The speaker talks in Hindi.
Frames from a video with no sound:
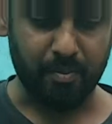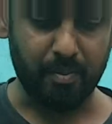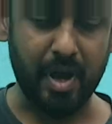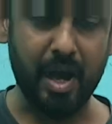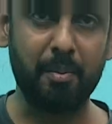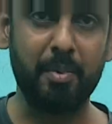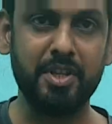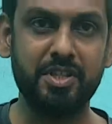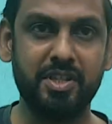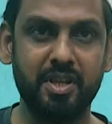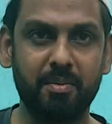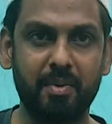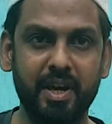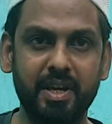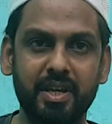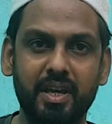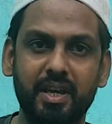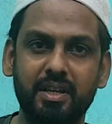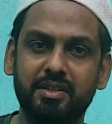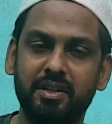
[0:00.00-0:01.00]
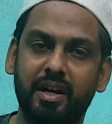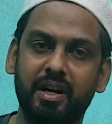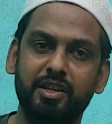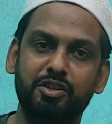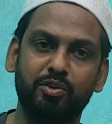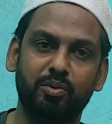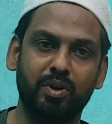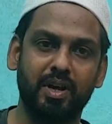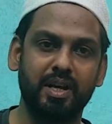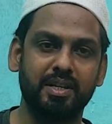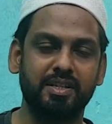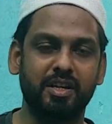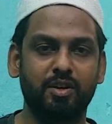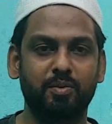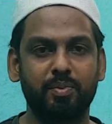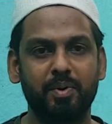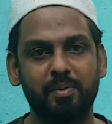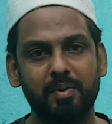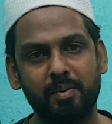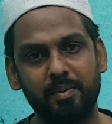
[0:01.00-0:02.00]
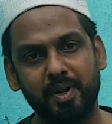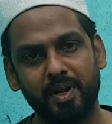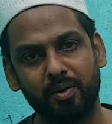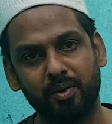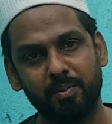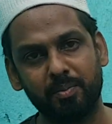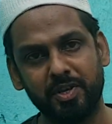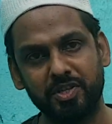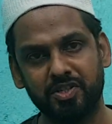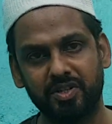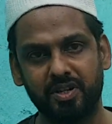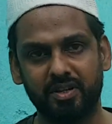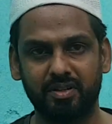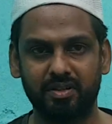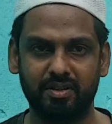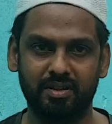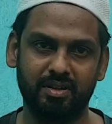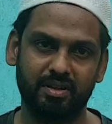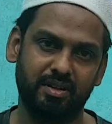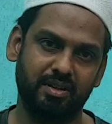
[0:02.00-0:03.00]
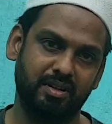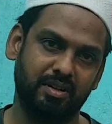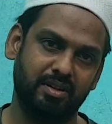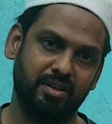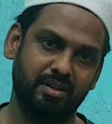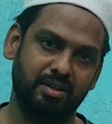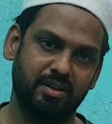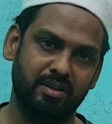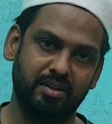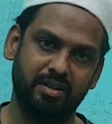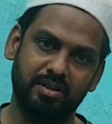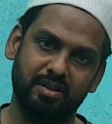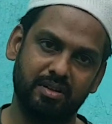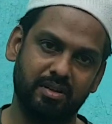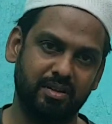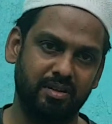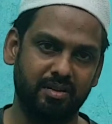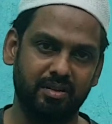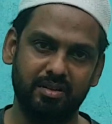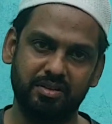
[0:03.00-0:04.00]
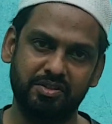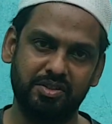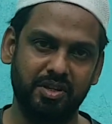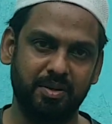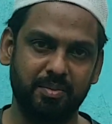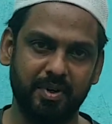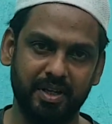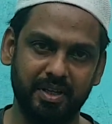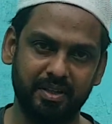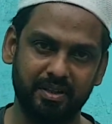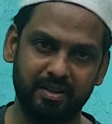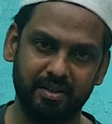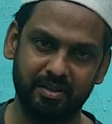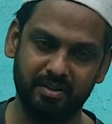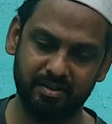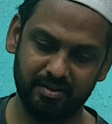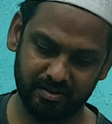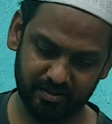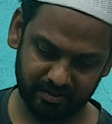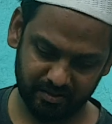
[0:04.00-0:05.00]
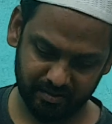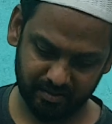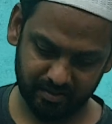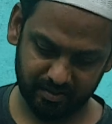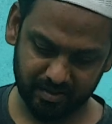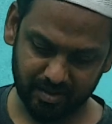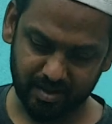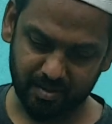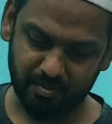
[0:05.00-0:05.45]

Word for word: माँ बच्चे भाई ये साढ़े सोलह हज़ार रुपये साढ़े सोलह हज़ार रुपये में आप दे दोगे जी भाई ठीक है